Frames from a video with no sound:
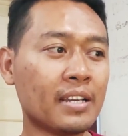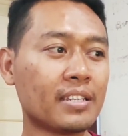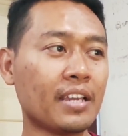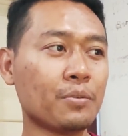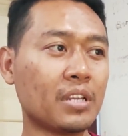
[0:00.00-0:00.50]

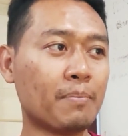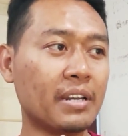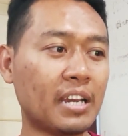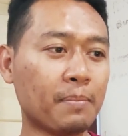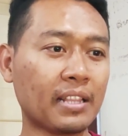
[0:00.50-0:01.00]
saya sudah
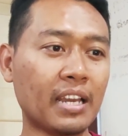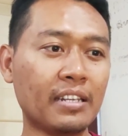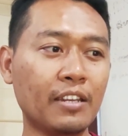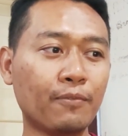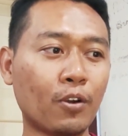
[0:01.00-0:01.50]

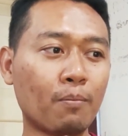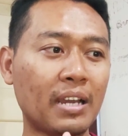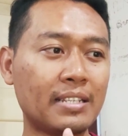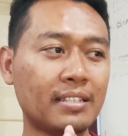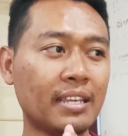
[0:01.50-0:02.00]
mendapatkan
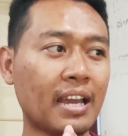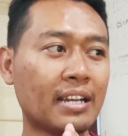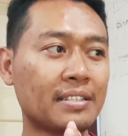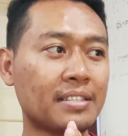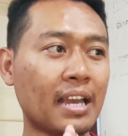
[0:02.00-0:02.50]
informasi
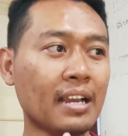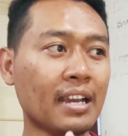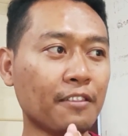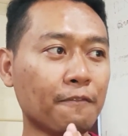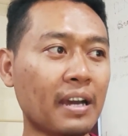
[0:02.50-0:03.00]
yang
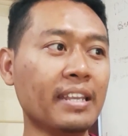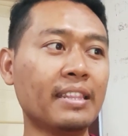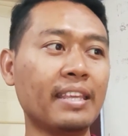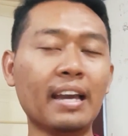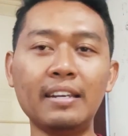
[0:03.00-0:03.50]
sangat
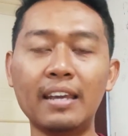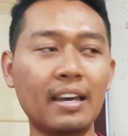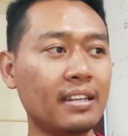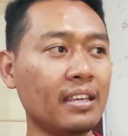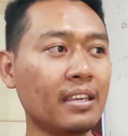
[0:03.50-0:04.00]
valid ya
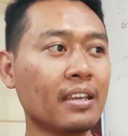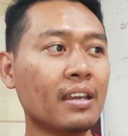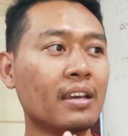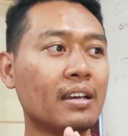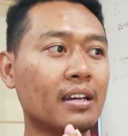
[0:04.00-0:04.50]
dari
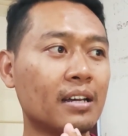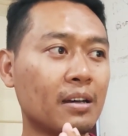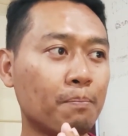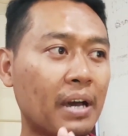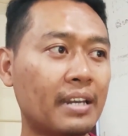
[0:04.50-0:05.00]

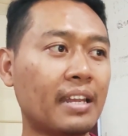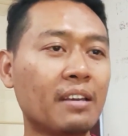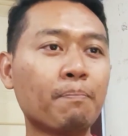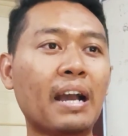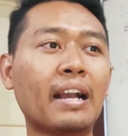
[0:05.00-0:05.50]
Eh,
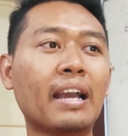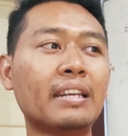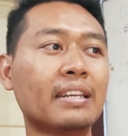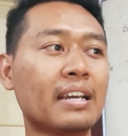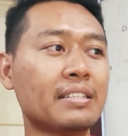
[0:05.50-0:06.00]
Badan
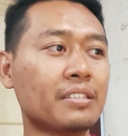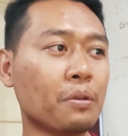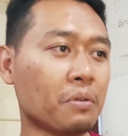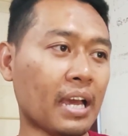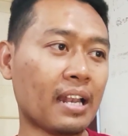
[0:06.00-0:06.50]
Pangan
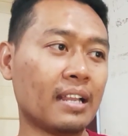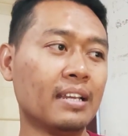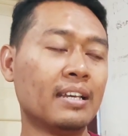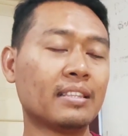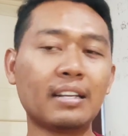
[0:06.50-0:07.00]

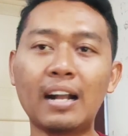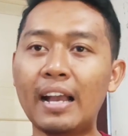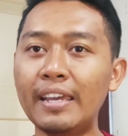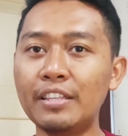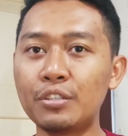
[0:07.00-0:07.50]
Nasional
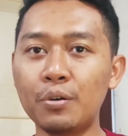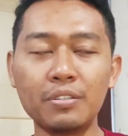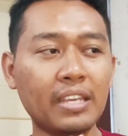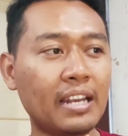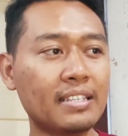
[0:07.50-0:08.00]
terkait
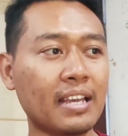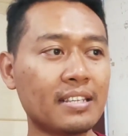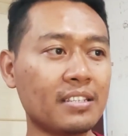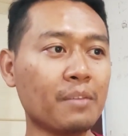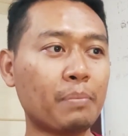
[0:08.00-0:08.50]

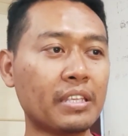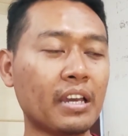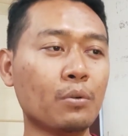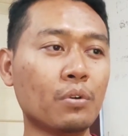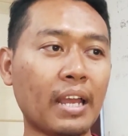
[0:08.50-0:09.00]
sosialisasi
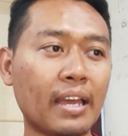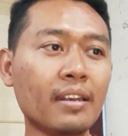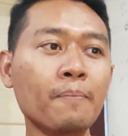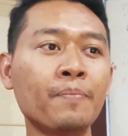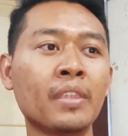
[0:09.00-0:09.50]

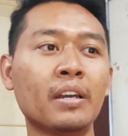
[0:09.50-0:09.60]
penyaluran